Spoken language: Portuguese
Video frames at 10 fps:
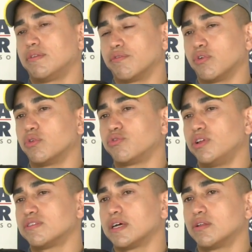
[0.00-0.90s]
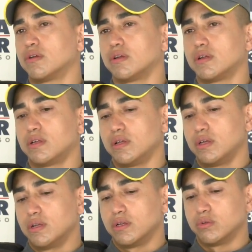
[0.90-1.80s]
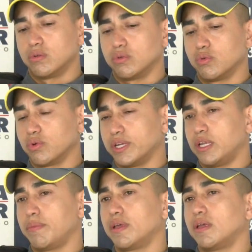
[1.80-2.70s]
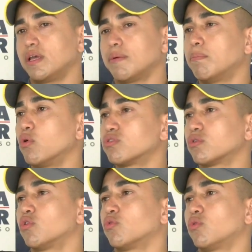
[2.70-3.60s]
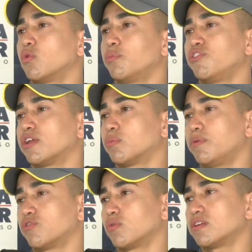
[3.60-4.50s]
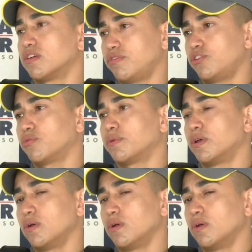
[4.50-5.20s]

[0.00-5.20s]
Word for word: foi utilizado na, no, no, crime aí, a bolsa com objetos pessoais da vítima.